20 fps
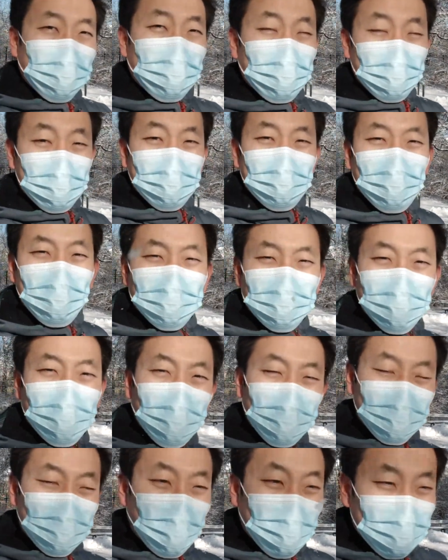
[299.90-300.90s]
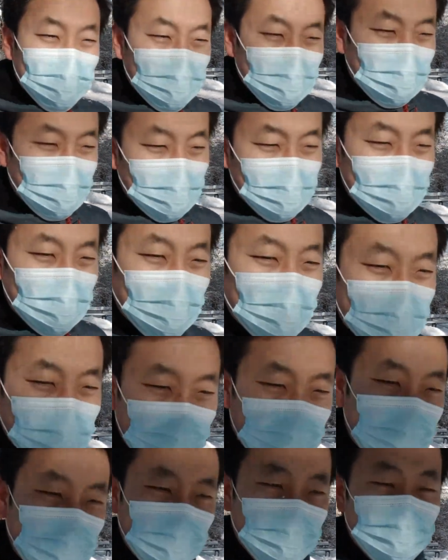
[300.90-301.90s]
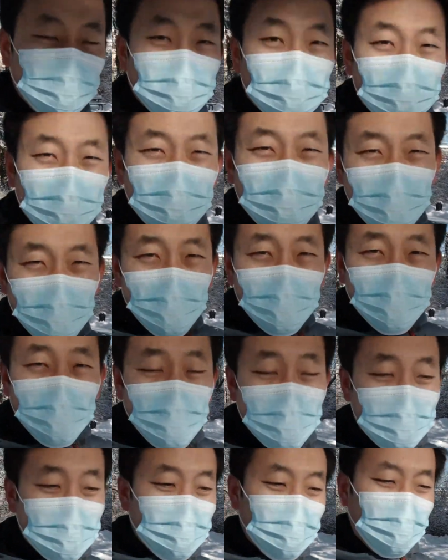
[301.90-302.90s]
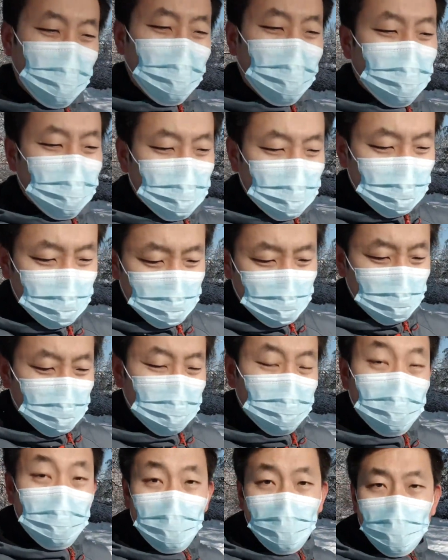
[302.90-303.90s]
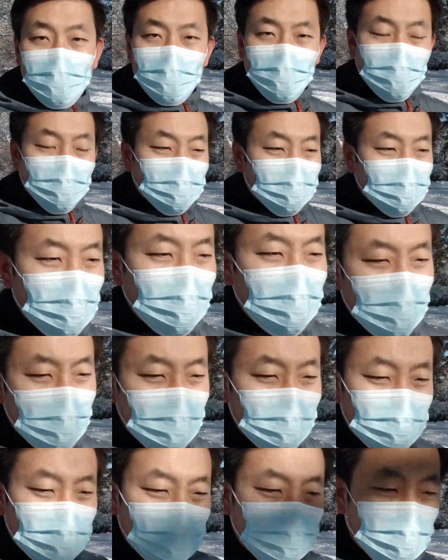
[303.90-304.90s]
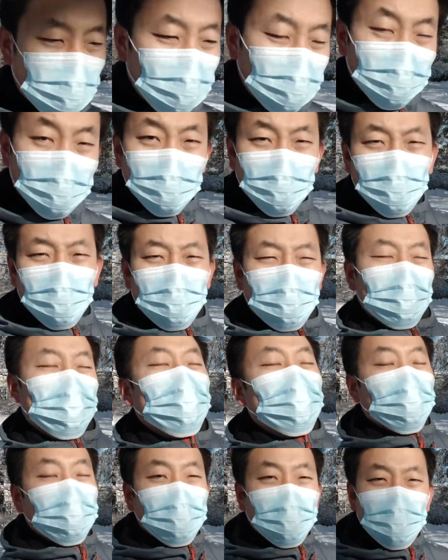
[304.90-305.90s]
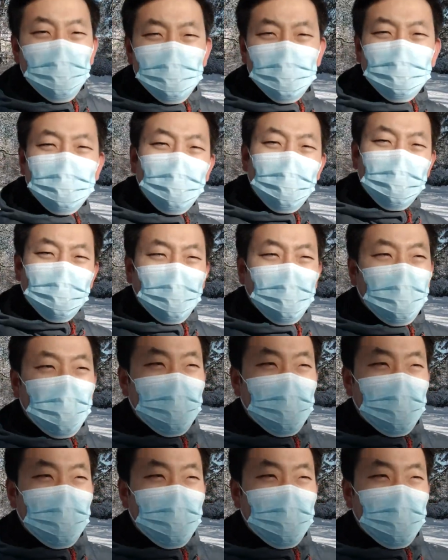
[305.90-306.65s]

得一些比较详细的一些信息，比如说地理位置啊，是哪一个业啊这种，我就不放上